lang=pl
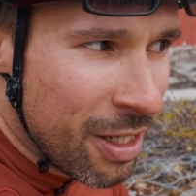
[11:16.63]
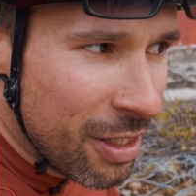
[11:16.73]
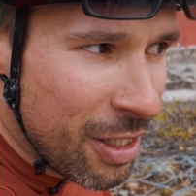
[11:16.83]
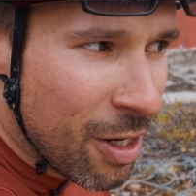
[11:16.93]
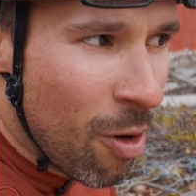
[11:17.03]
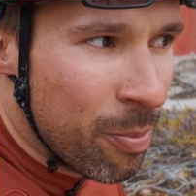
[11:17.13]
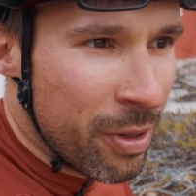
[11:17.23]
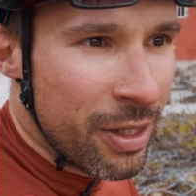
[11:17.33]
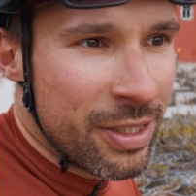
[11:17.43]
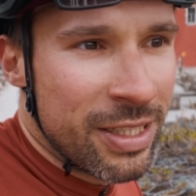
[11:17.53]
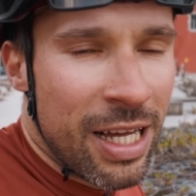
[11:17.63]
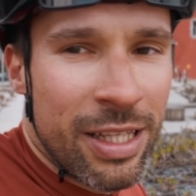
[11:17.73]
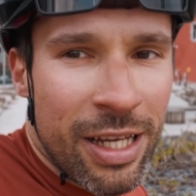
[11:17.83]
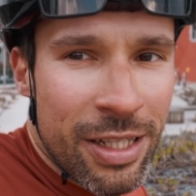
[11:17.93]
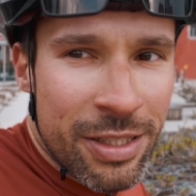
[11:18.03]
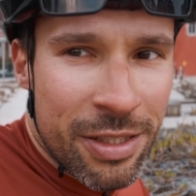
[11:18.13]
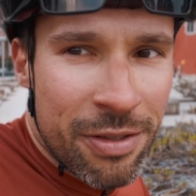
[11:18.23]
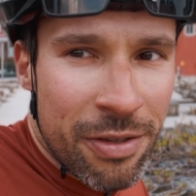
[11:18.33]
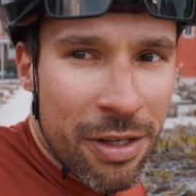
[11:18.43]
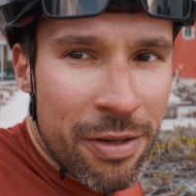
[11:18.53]
i hopy znane z
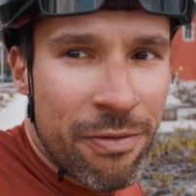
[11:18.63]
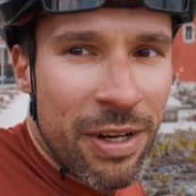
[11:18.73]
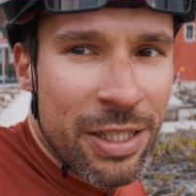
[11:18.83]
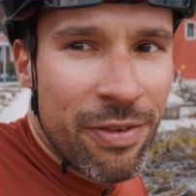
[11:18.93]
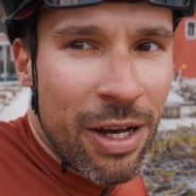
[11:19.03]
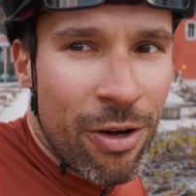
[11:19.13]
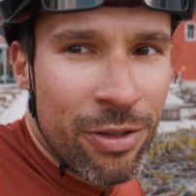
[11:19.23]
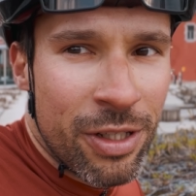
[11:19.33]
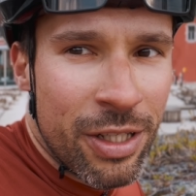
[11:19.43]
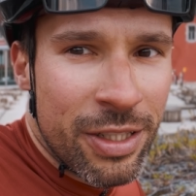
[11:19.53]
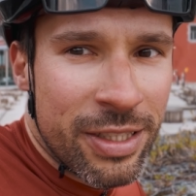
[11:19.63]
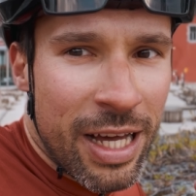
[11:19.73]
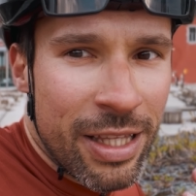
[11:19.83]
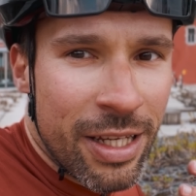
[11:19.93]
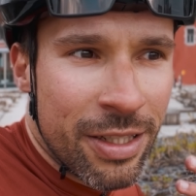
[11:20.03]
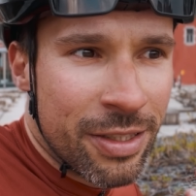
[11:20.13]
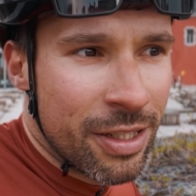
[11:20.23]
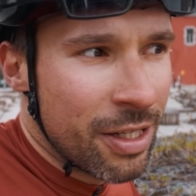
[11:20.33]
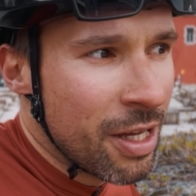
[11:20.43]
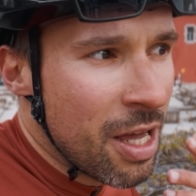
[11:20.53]
Flash Walloń i znane
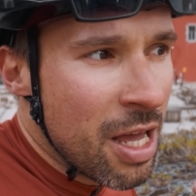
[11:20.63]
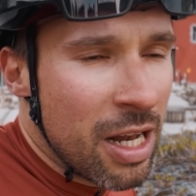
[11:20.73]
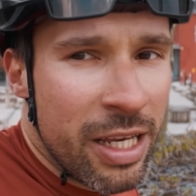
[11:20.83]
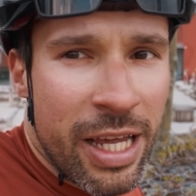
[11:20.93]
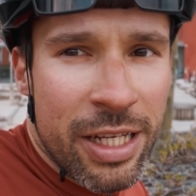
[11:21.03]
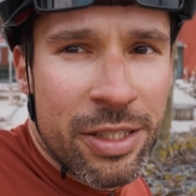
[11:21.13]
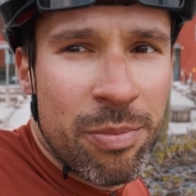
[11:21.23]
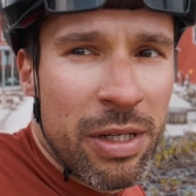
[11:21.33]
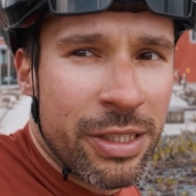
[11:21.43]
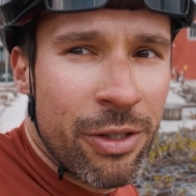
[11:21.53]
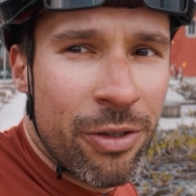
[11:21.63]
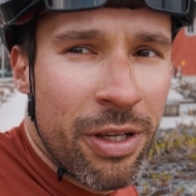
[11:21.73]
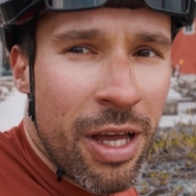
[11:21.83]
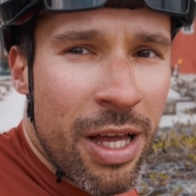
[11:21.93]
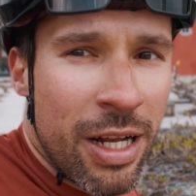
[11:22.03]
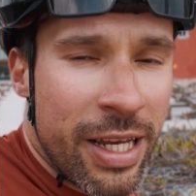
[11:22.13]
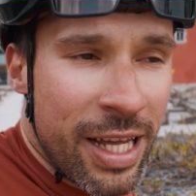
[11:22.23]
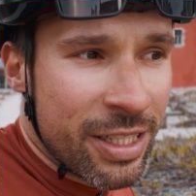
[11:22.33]
z Liège, bastoń Liège.